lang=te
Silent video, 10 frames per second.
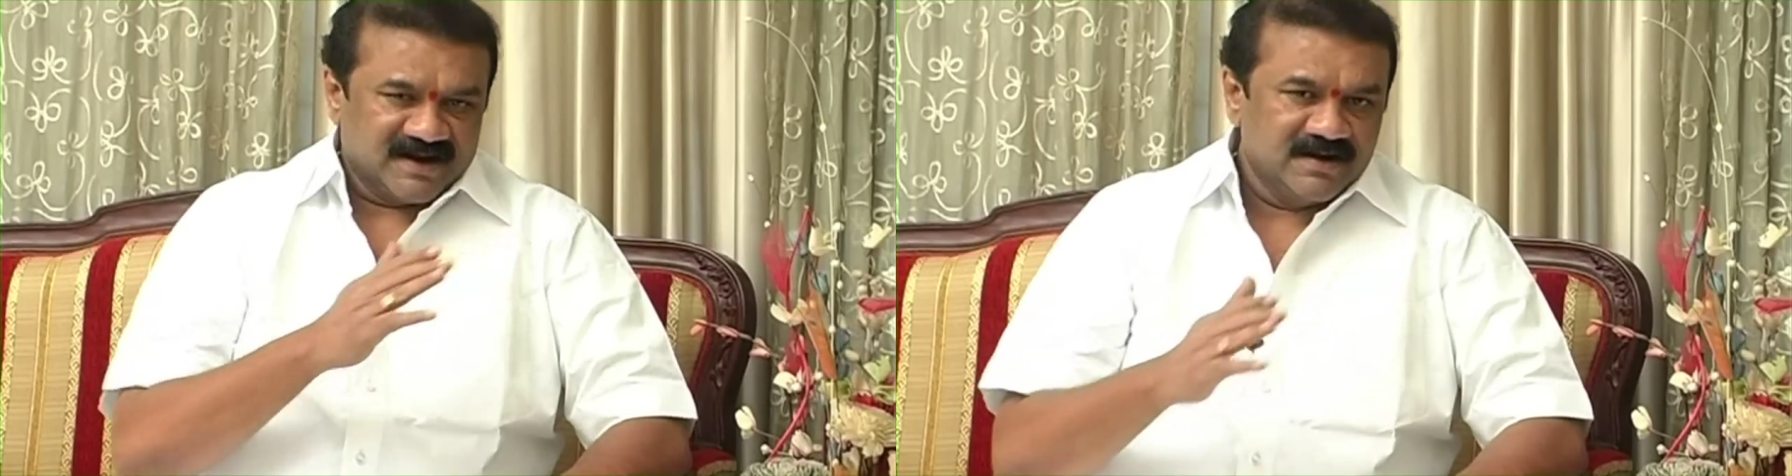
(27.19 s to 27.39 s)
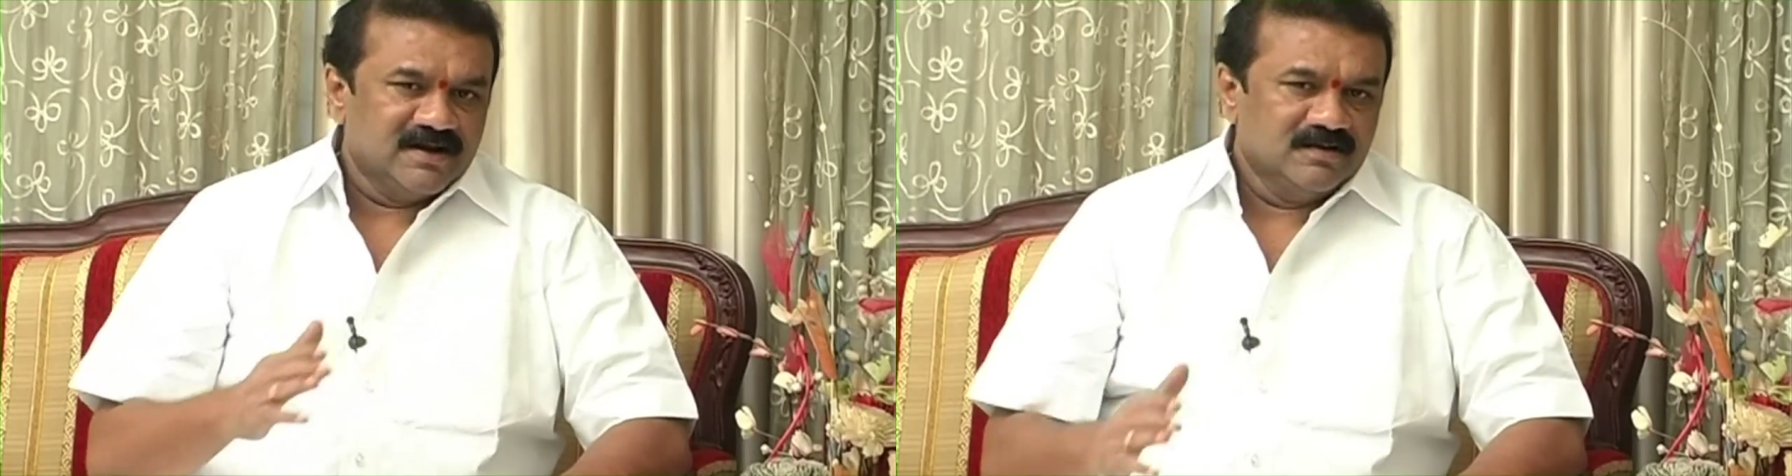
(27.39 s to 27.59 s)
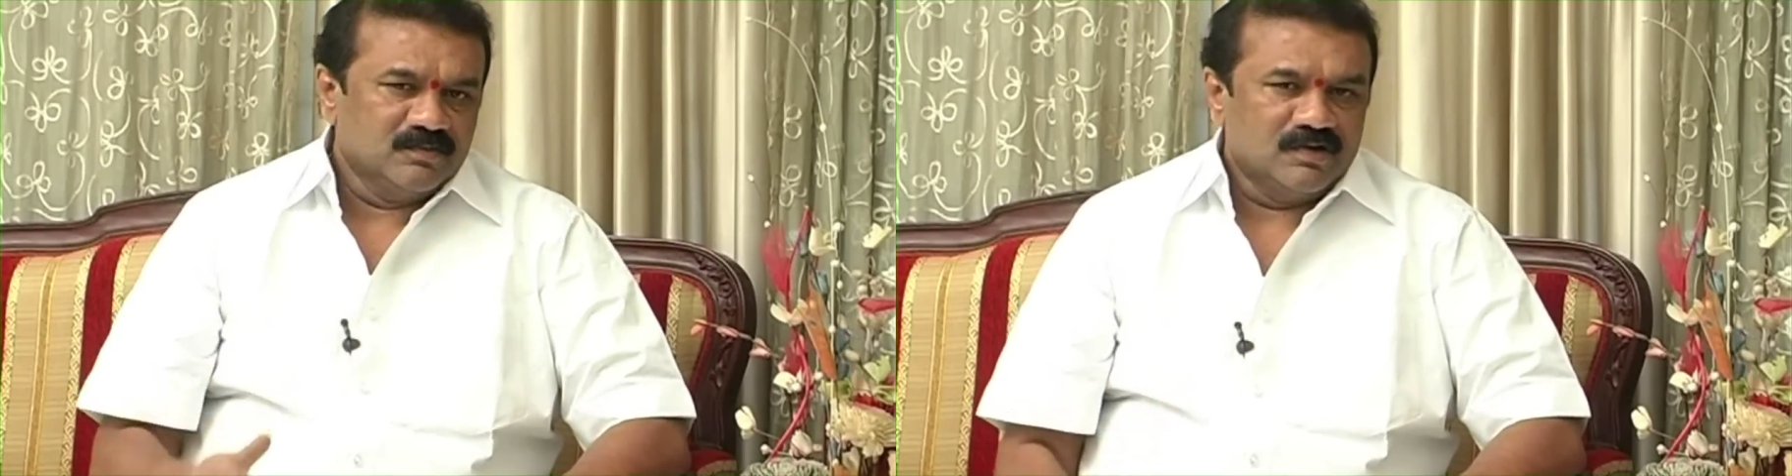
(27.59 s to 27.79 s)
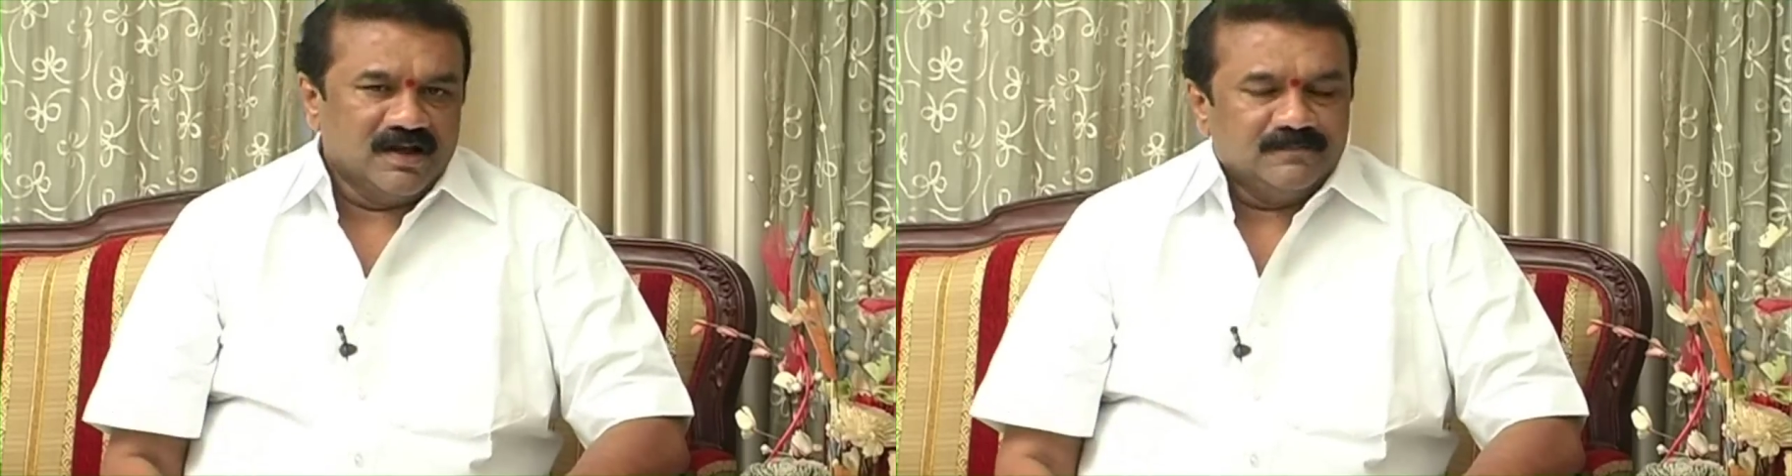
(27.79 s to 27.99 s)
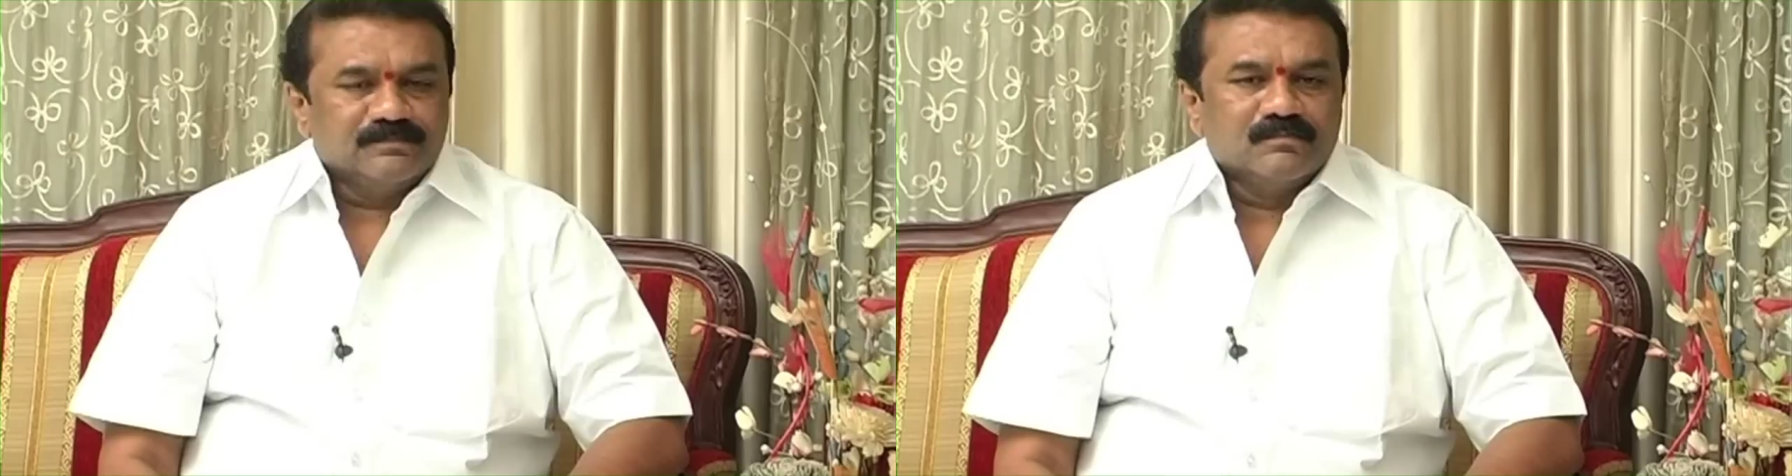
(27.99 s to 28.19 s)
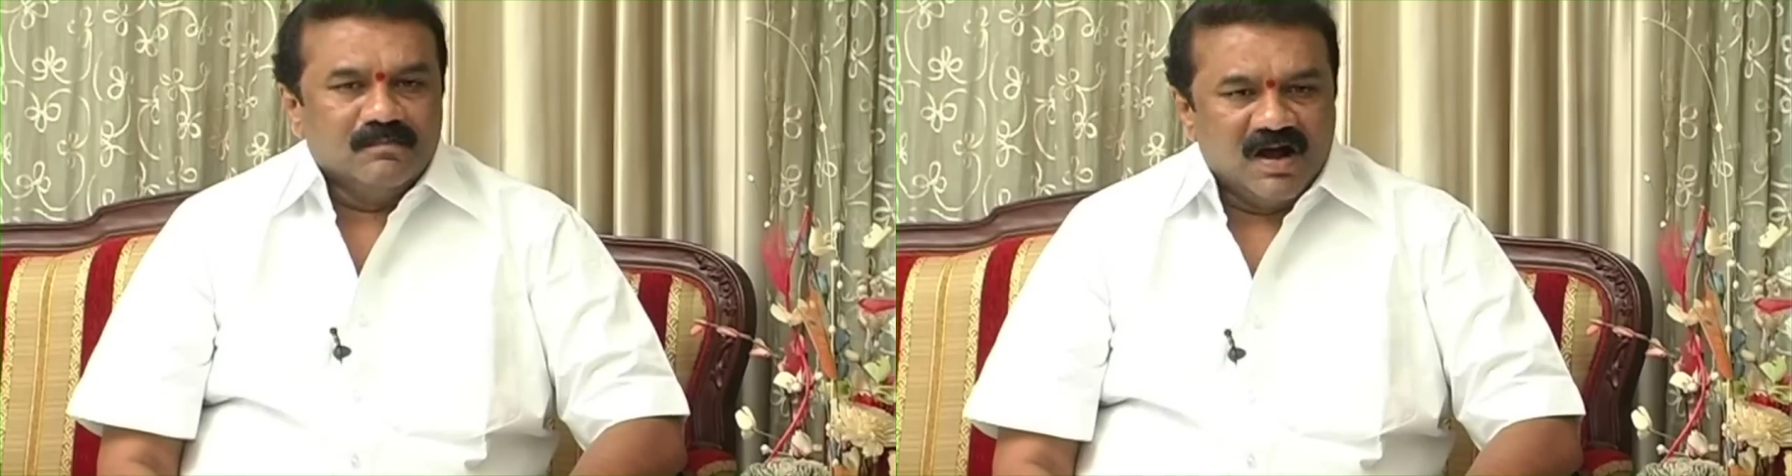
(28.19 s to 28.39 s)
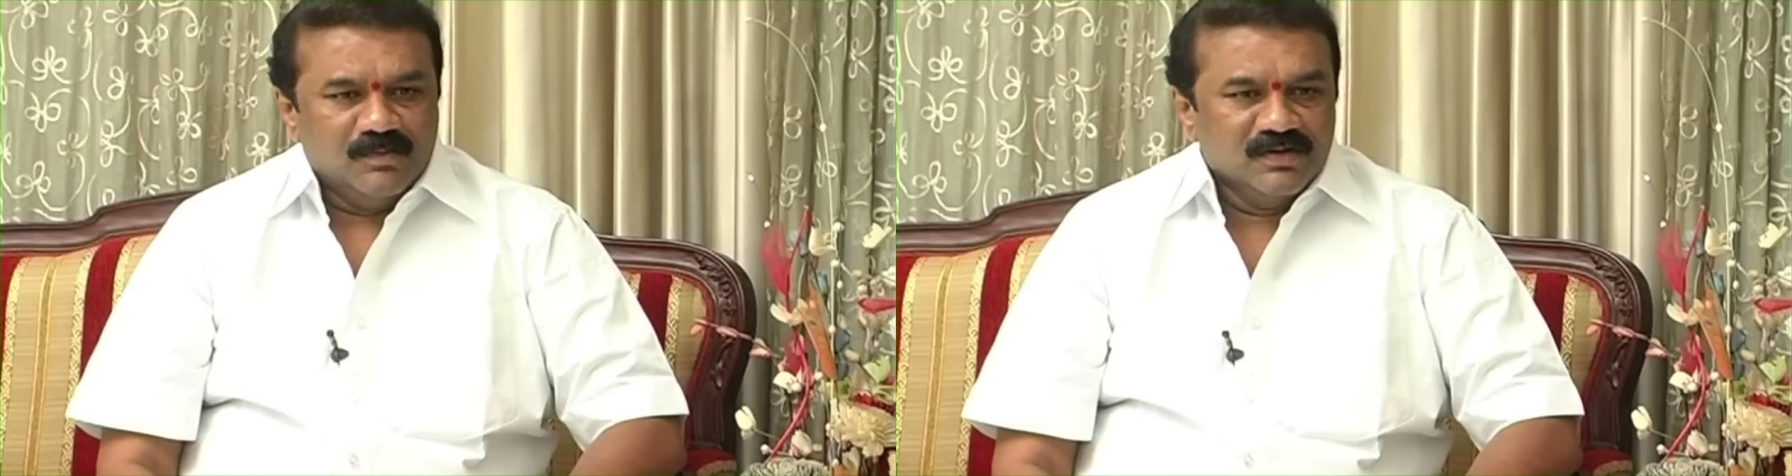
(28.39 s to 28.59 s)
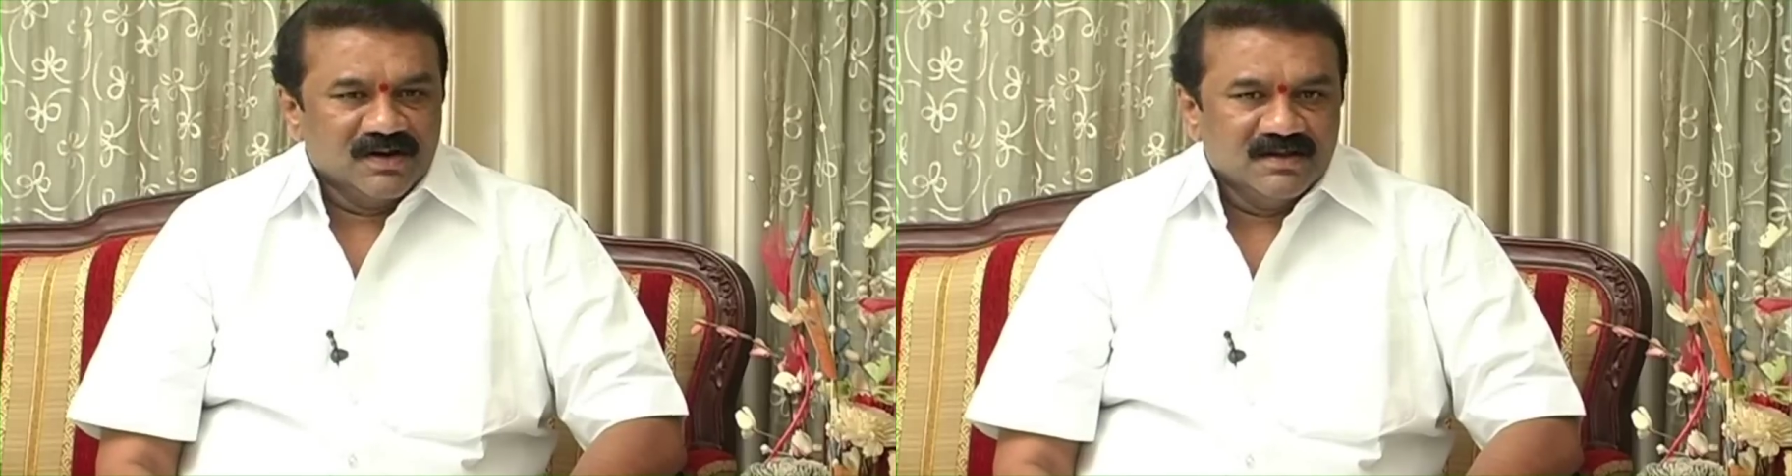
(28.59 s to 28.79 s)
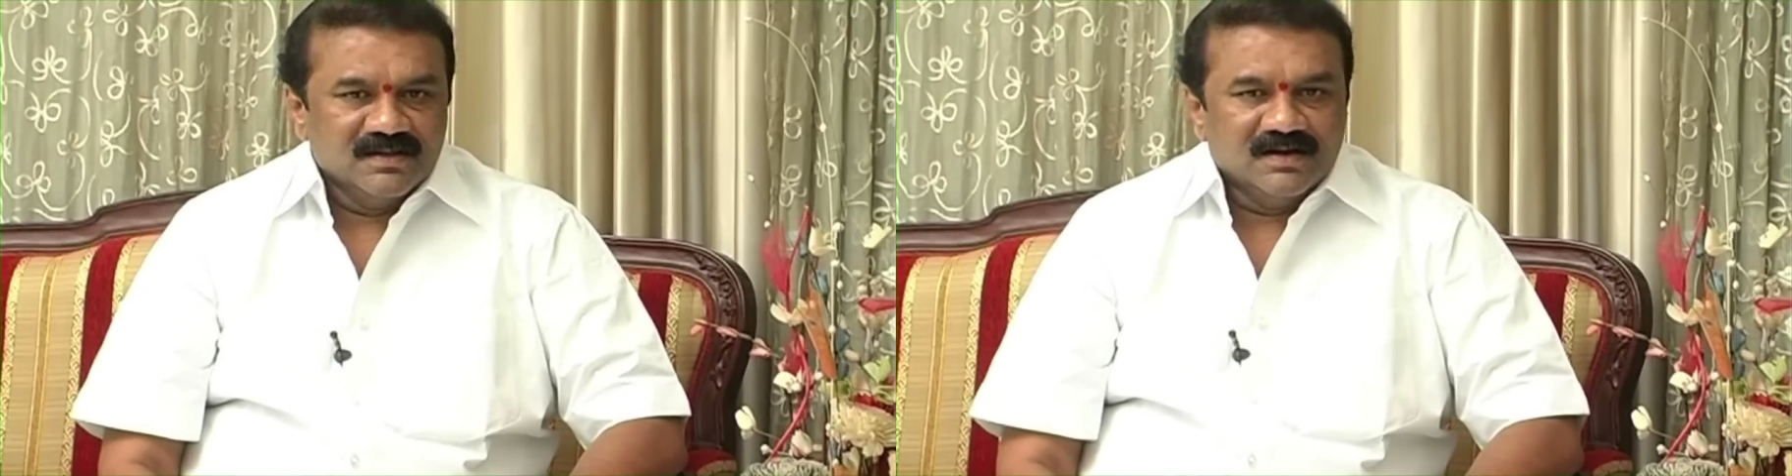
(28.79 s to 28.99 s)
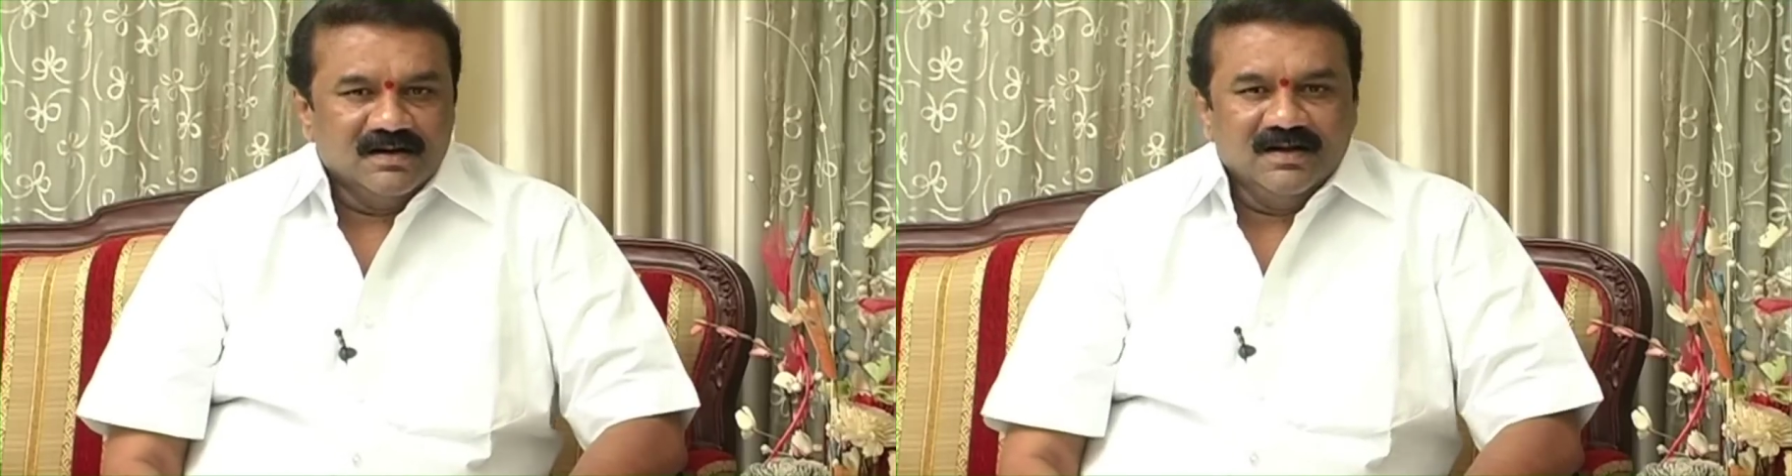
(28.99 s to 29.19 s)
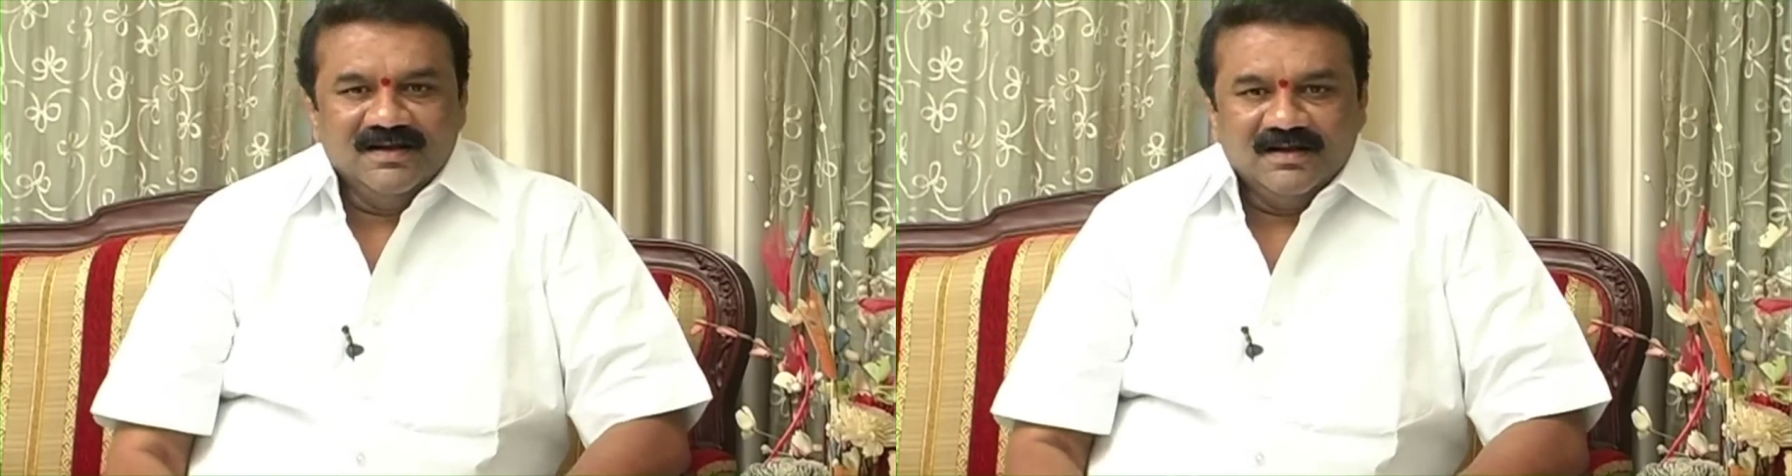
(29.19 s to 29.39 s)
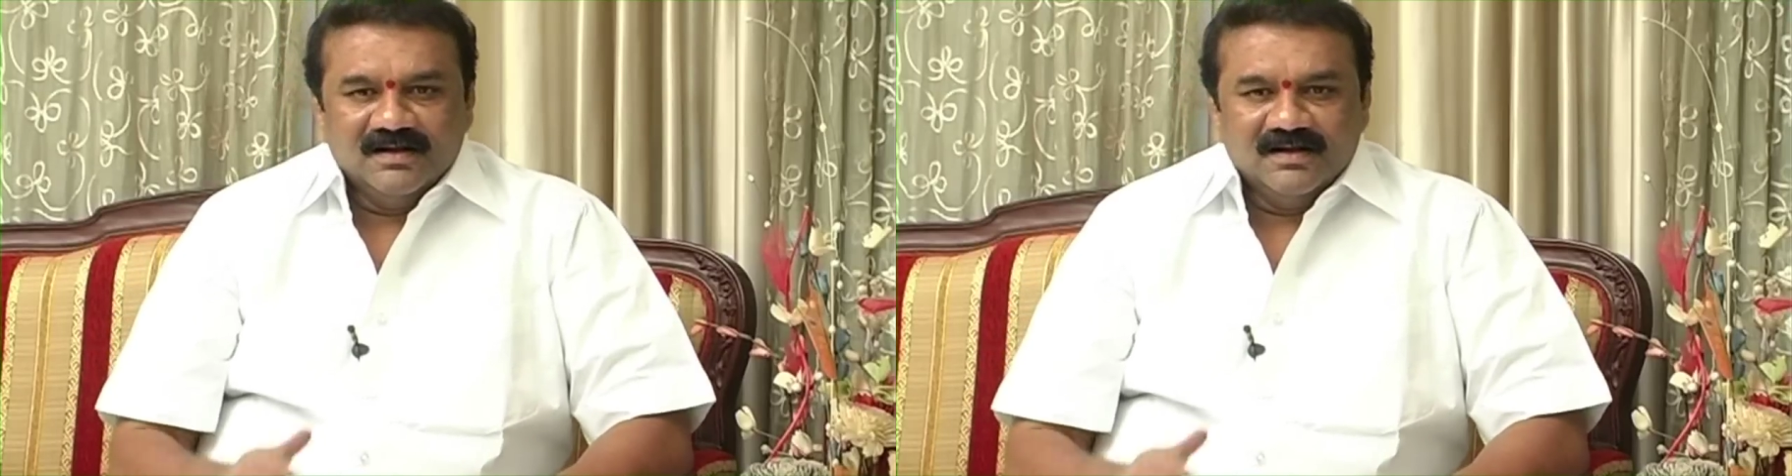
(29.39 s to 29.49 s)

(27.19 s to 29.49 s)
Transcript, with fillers: సెకండ్ టైం కూడా మామూలుగా ఏంటంటే